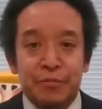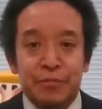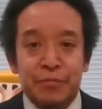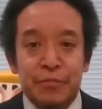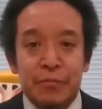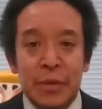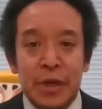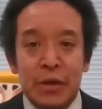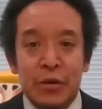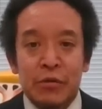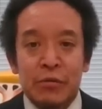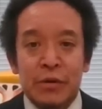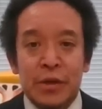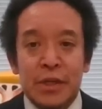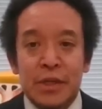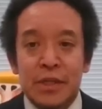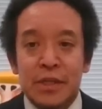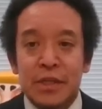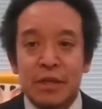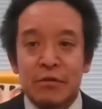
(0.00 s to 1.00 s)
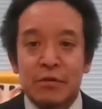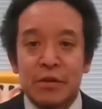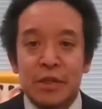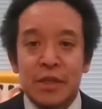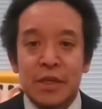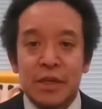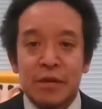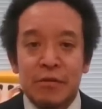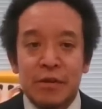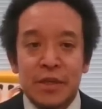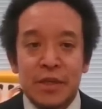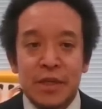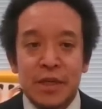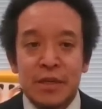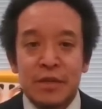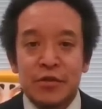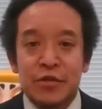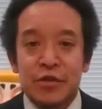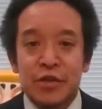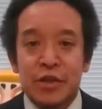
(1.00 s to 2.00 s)
まあ、要はですね、NHK
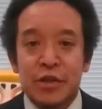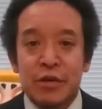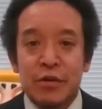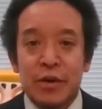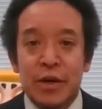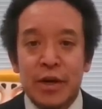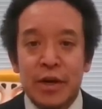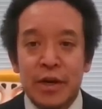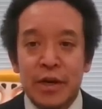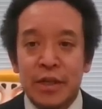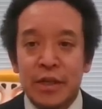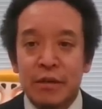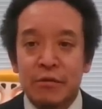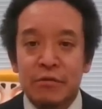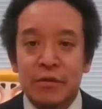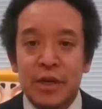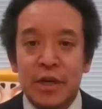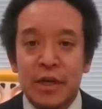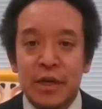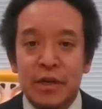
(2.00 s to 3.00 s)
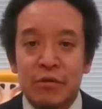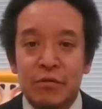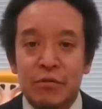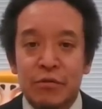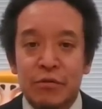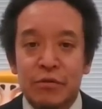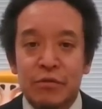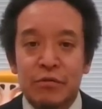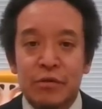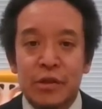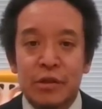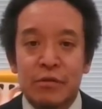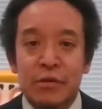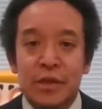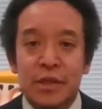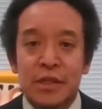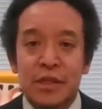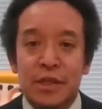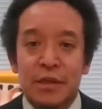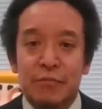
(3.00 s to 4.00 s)
に受信料を払いたくないという人は
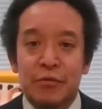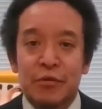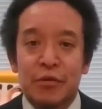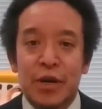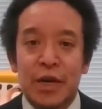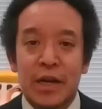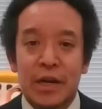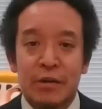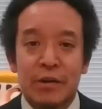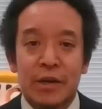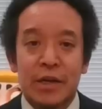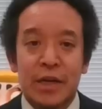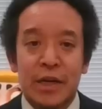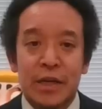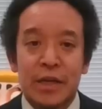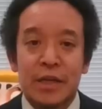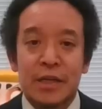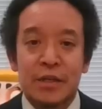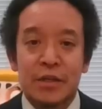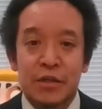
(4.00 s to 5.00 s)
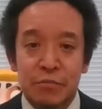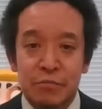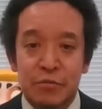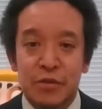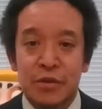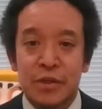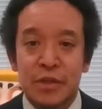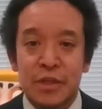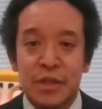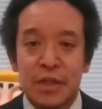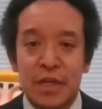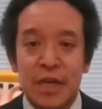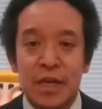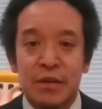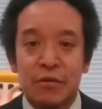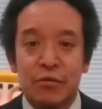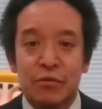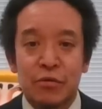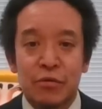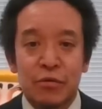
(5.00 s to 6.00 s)
ですね、もう払わないで済む
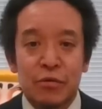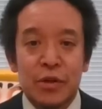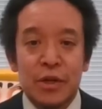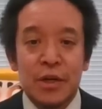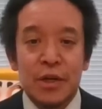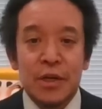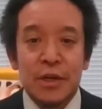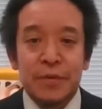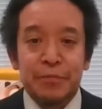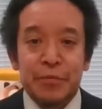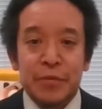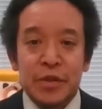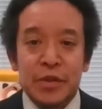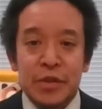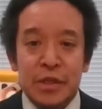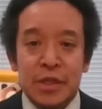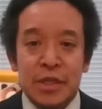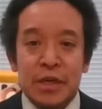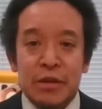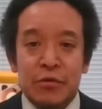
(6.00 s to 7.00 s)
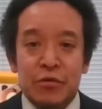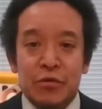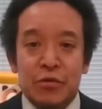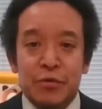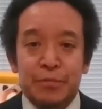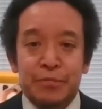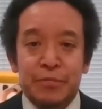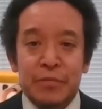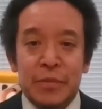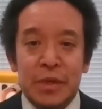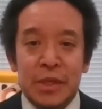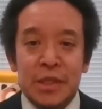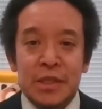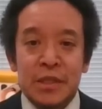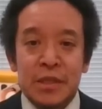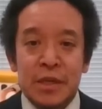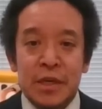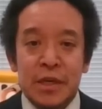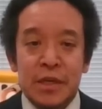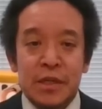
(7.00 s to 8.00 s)
制度をしっかりと、まあ、
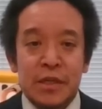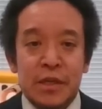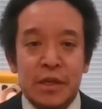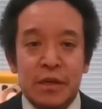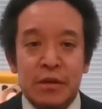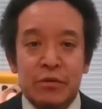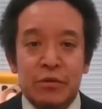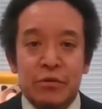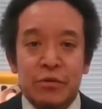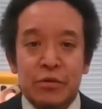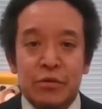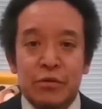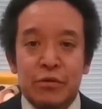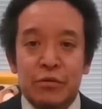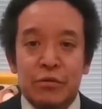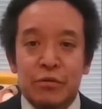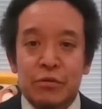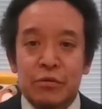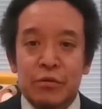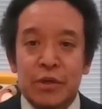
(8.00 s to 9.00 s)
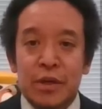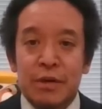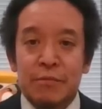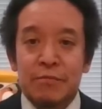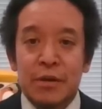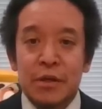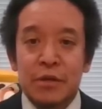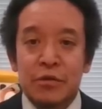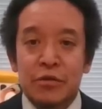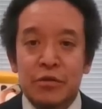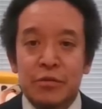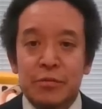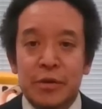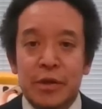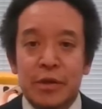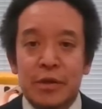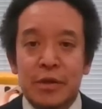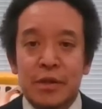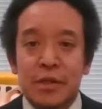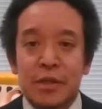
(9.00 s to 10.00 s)
実現しているということで、まあ、そういう意
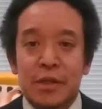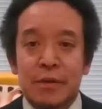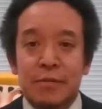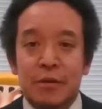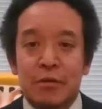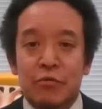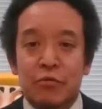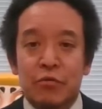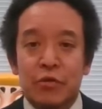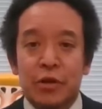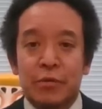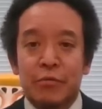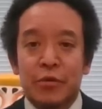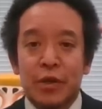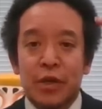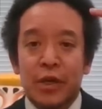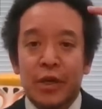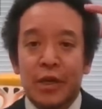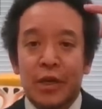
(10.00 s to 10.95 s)
味ではですね、まあ、ここにもね、